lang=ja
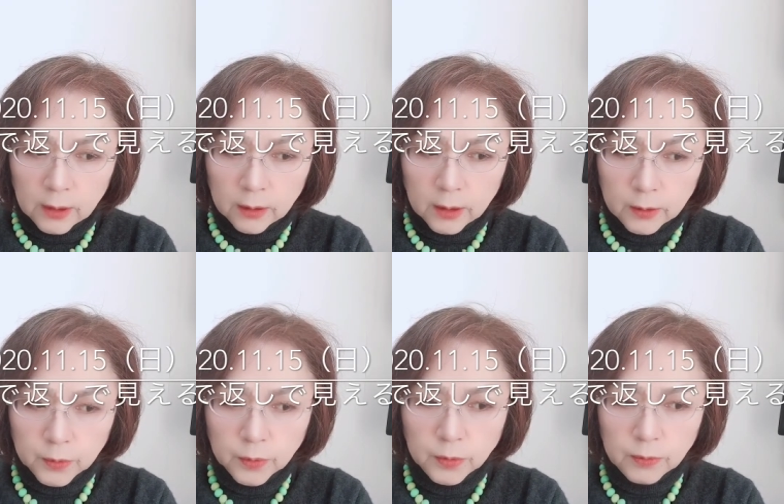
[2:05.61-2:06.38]
結
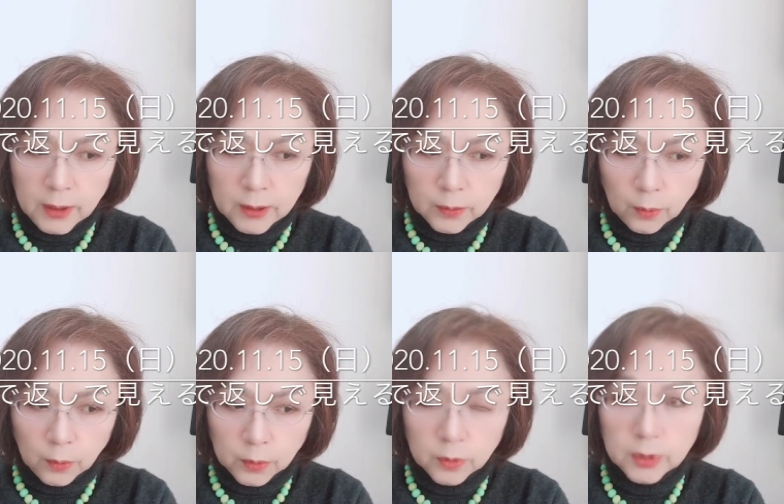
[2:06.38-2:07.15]
局はあ
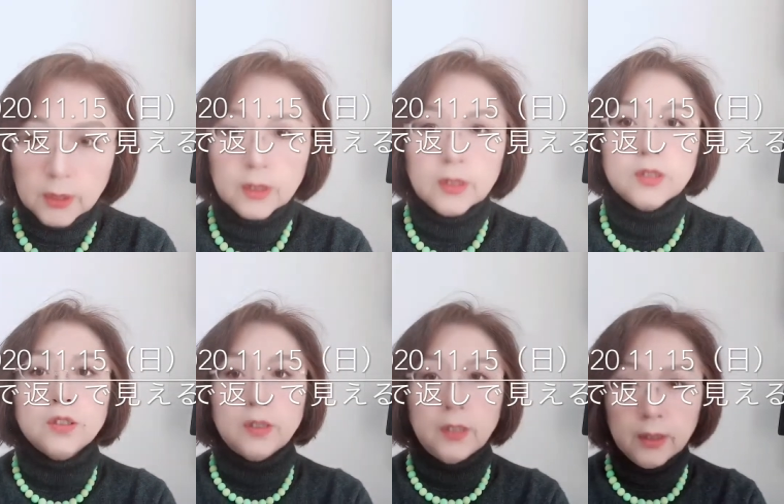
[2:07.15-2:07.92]
のどんでん返し
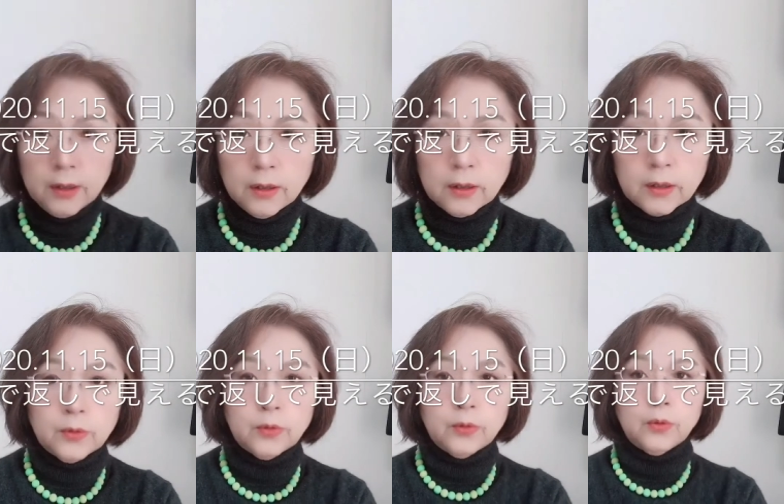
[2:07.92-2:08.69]
でねあ
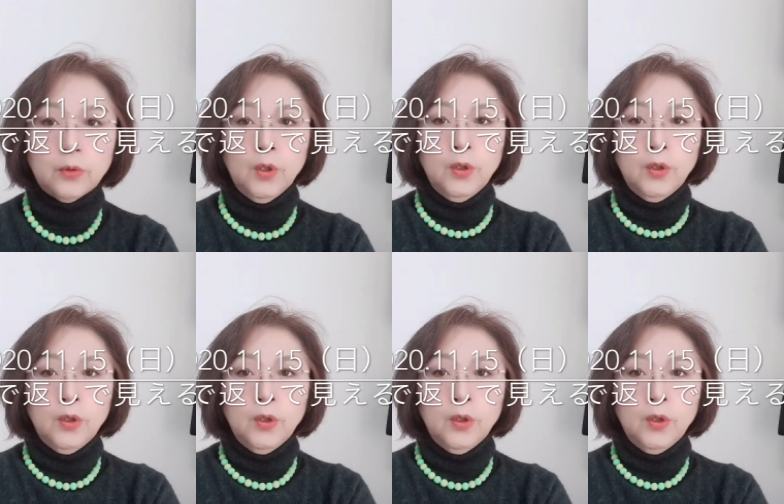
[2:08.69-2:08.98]
の